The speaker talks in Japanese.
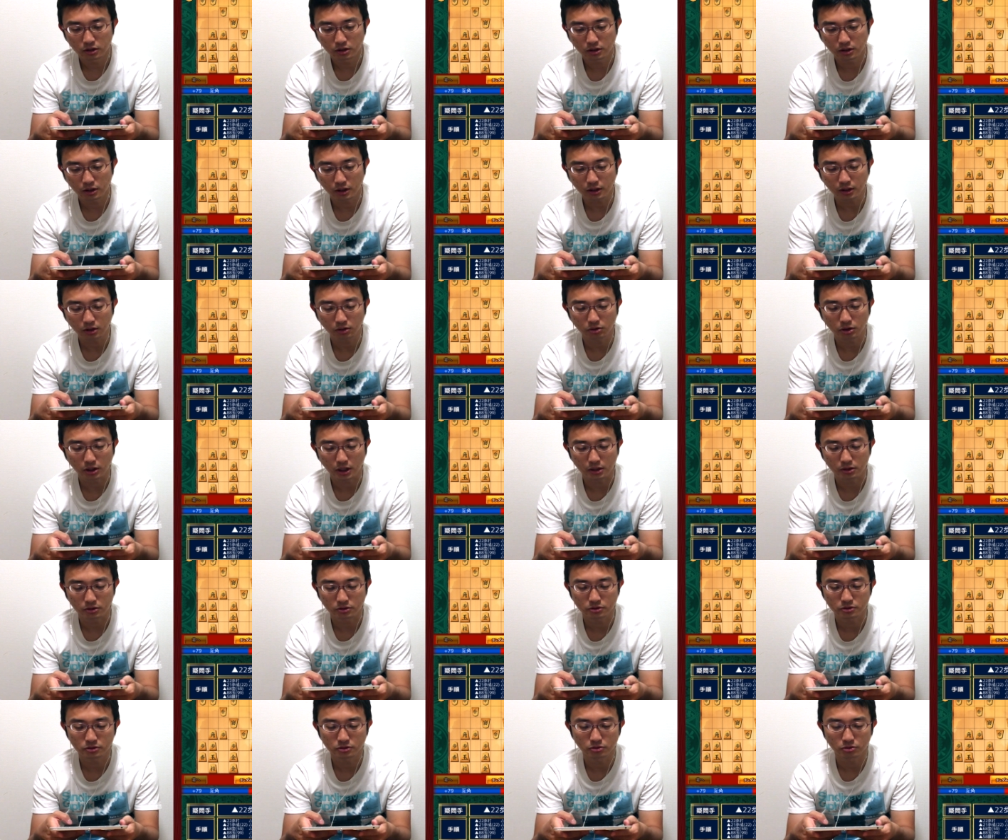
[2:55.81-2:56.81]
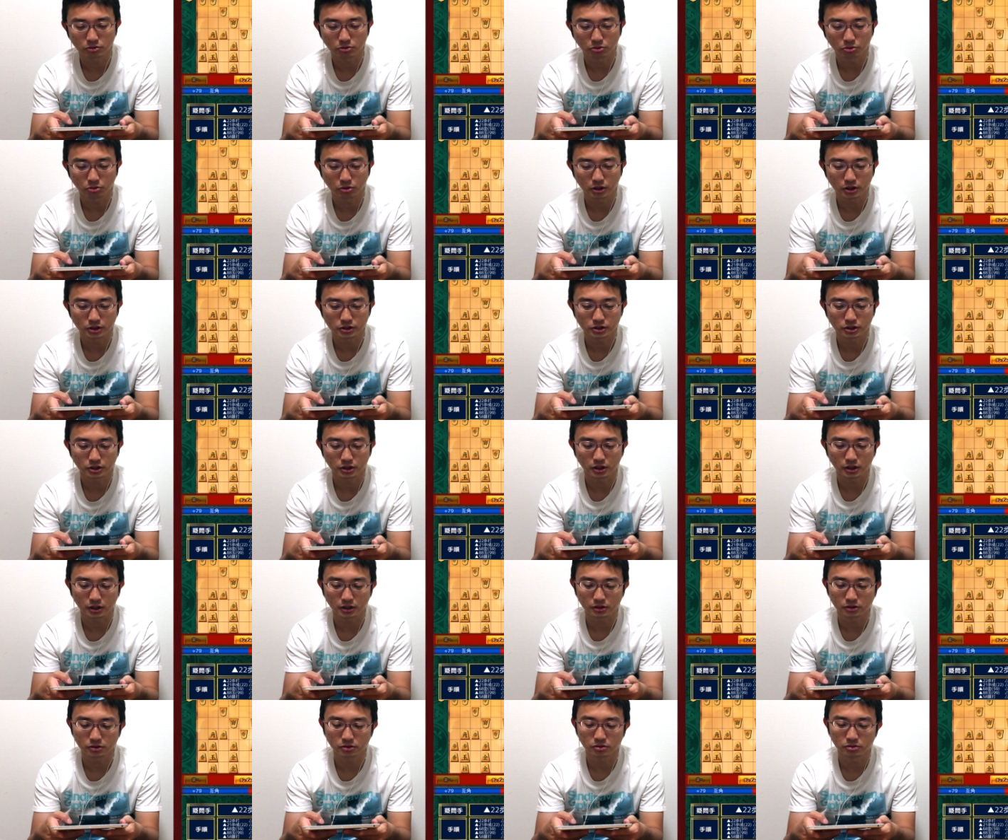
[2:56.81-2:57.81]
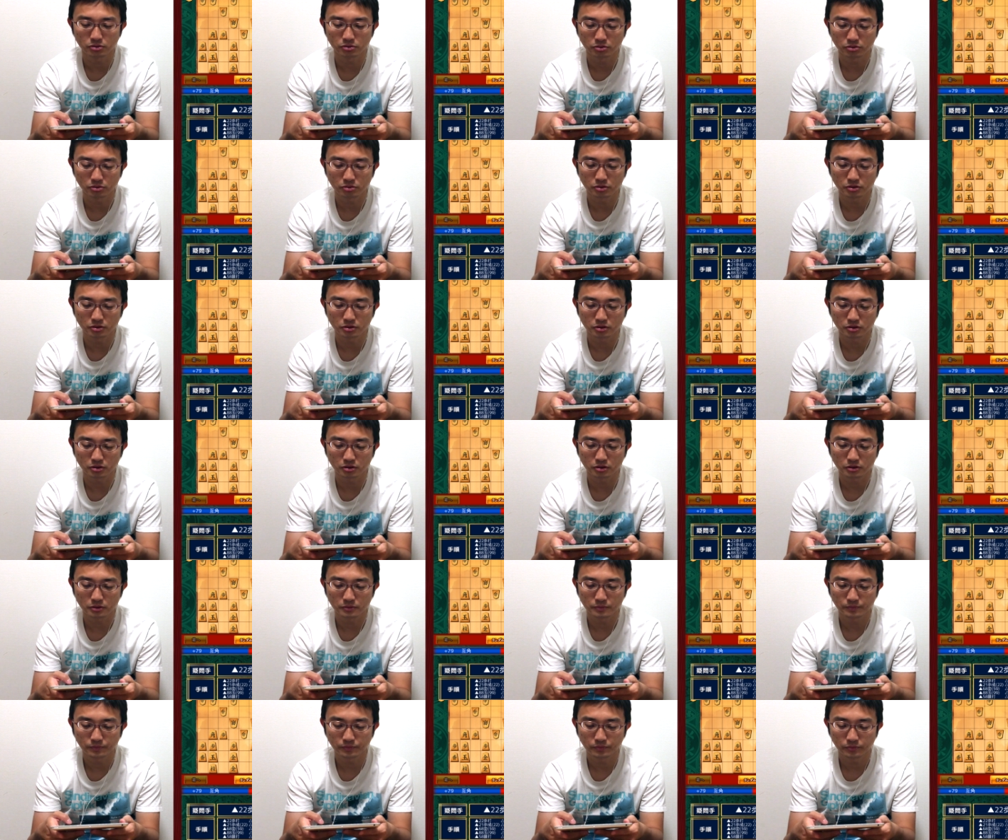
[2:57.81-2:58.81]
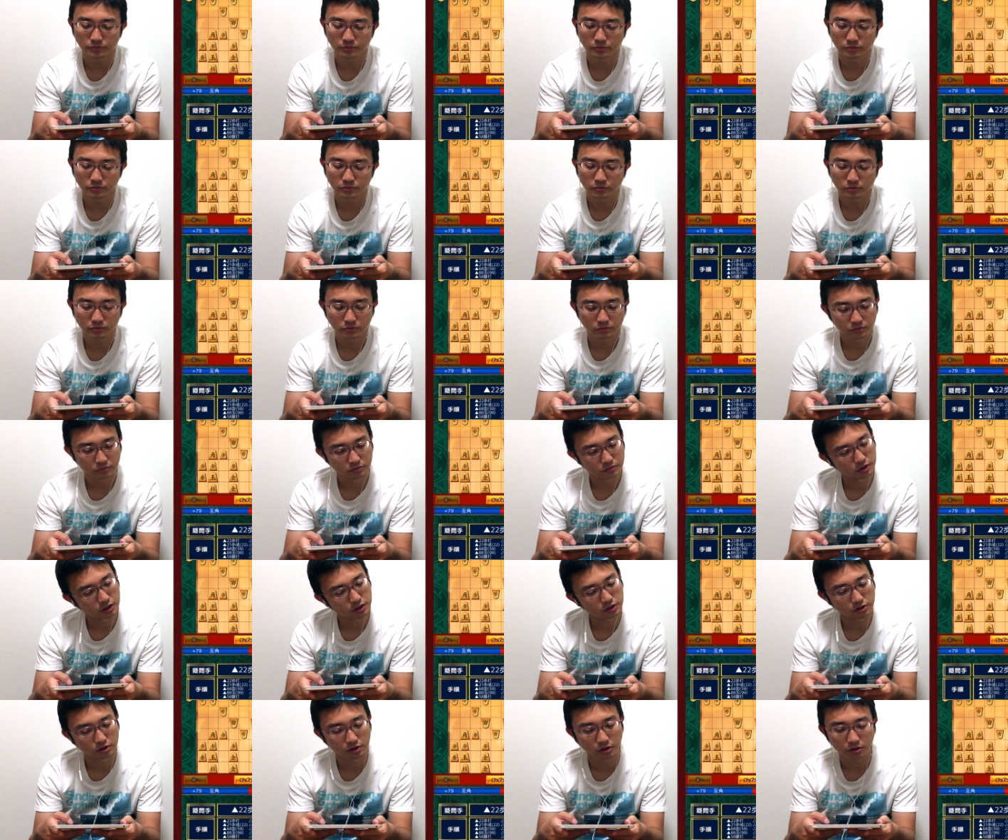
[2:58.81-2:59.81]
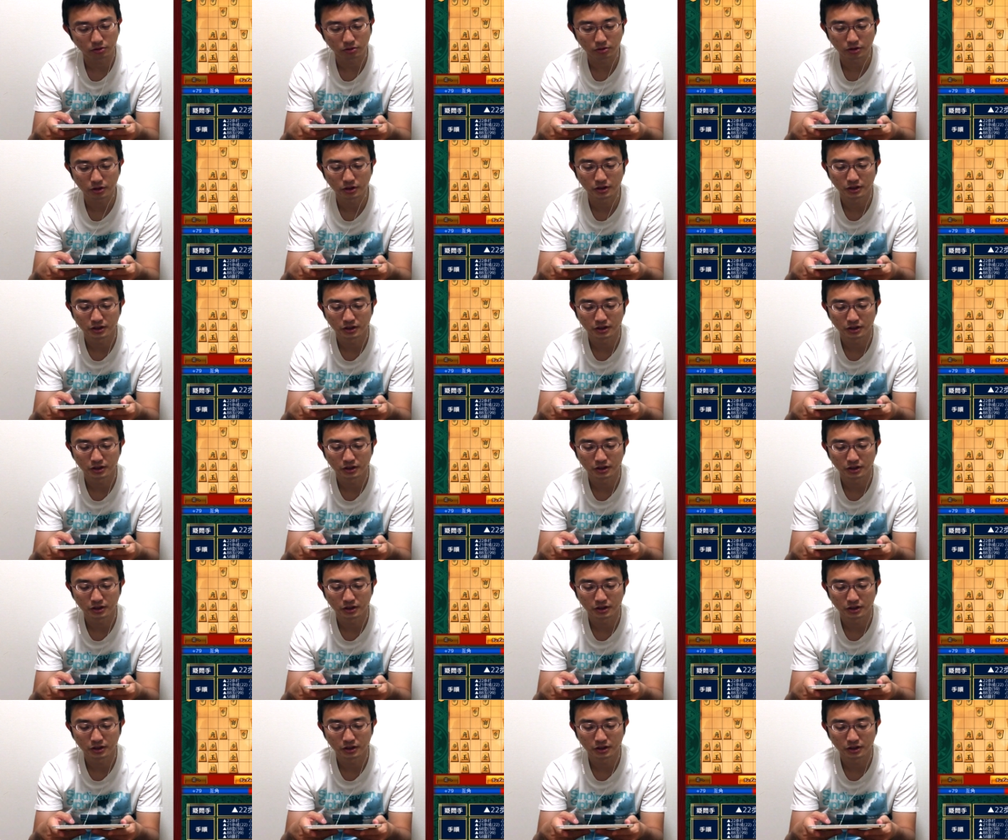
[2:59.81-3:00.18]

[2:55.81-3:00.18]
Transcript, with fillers: で、なんで角を交換してきたかっていうと、なんでだろう。